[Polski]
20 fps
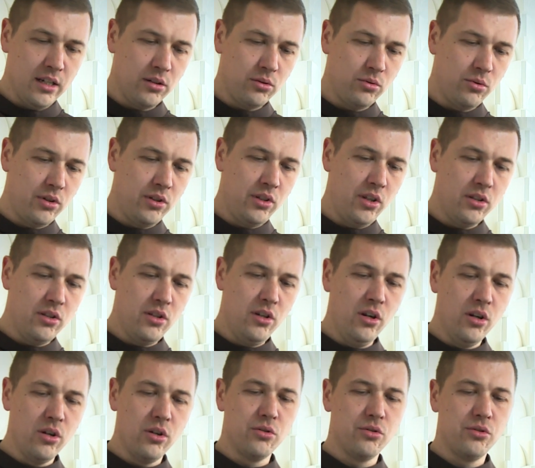który nie
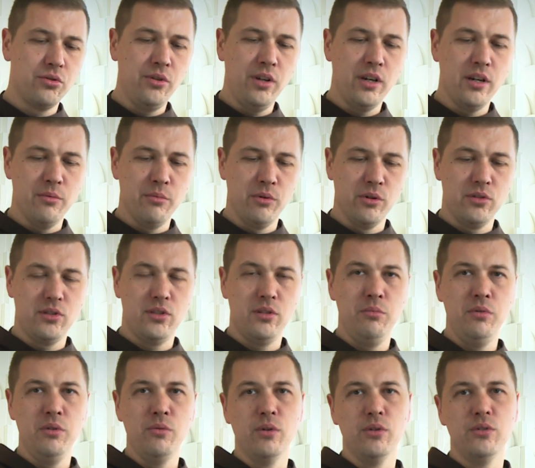tylko czuje
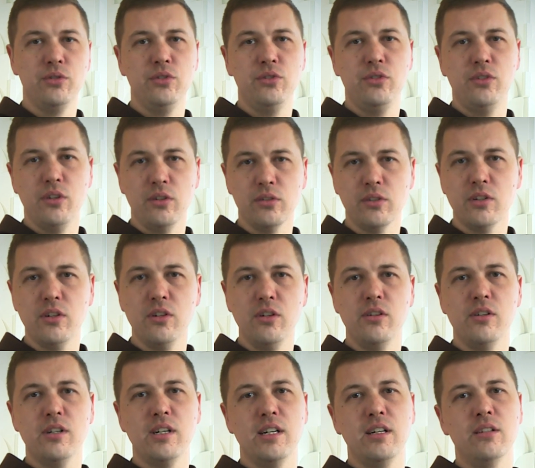emocji miłości, on
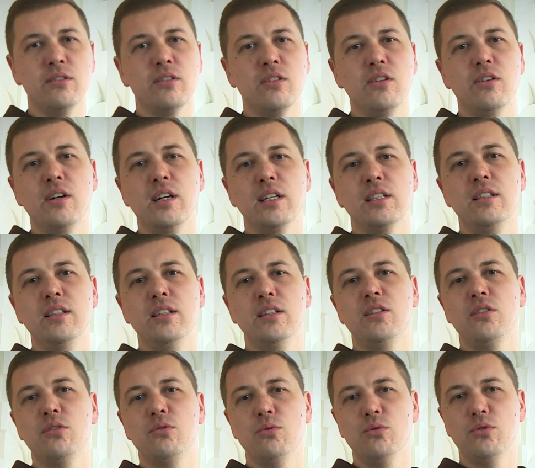kocha, on kocha tych,
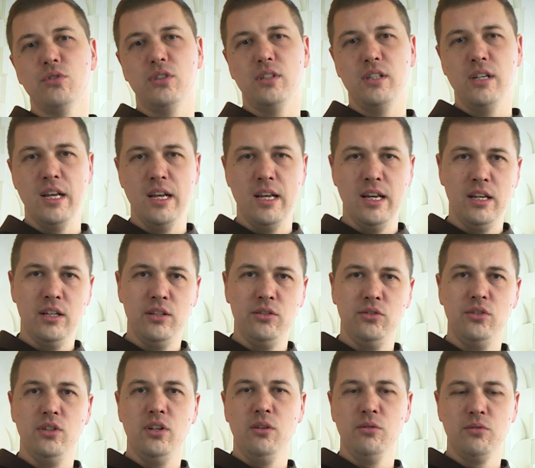którzy
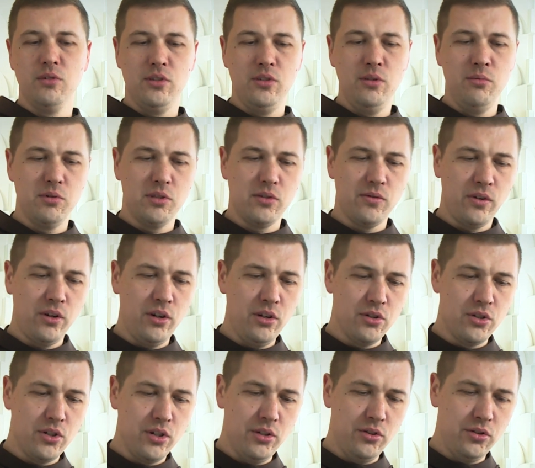dzielą z nim swoje
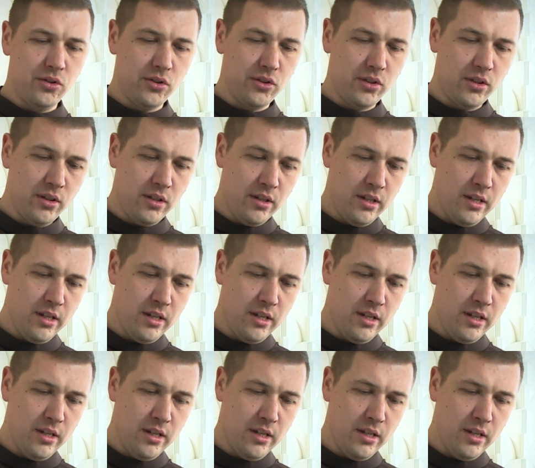życie.